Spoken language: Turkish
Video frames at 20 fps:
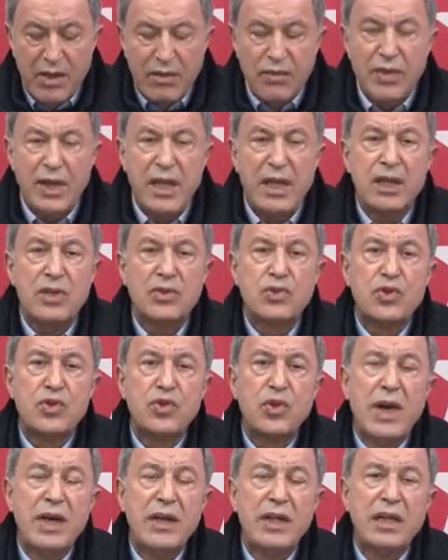Ve
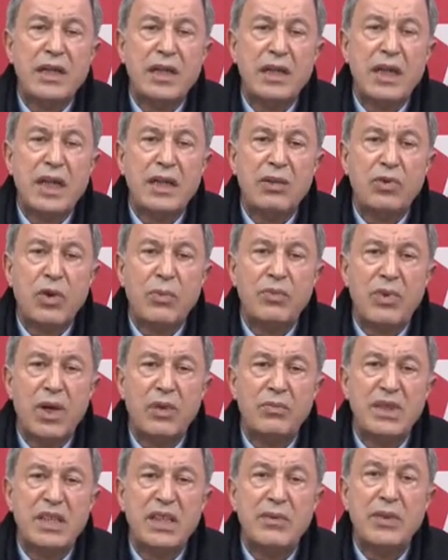şu ana kadar toplam
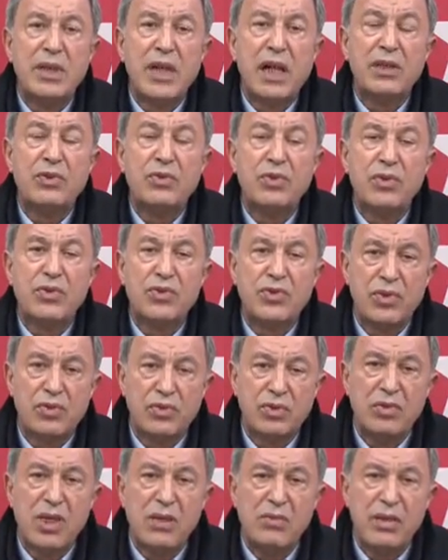2600
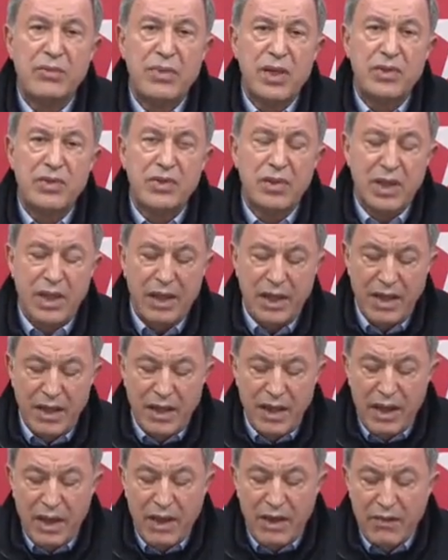kurtarma personeli
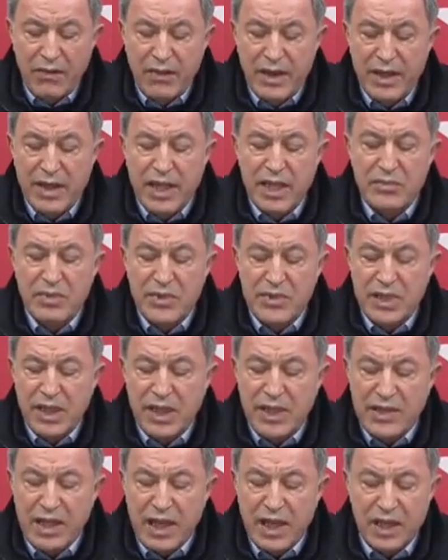ve
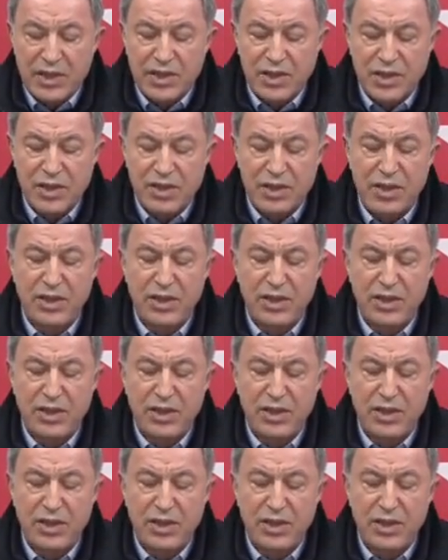78 araç e,